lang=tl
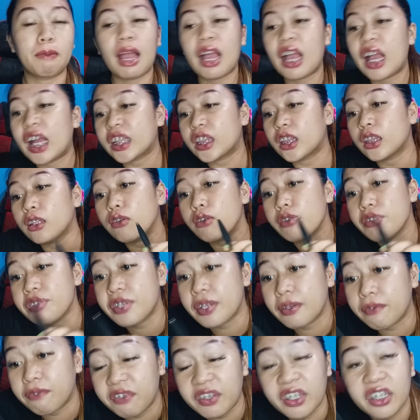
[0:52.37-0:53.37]
Pangatlo,
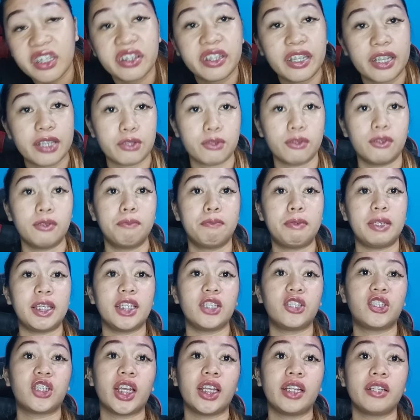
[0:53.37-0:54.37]
civil
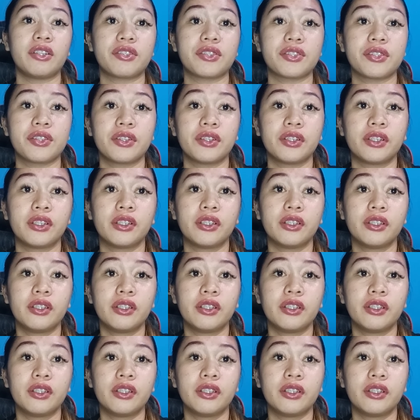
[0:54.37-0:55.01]
disobedience.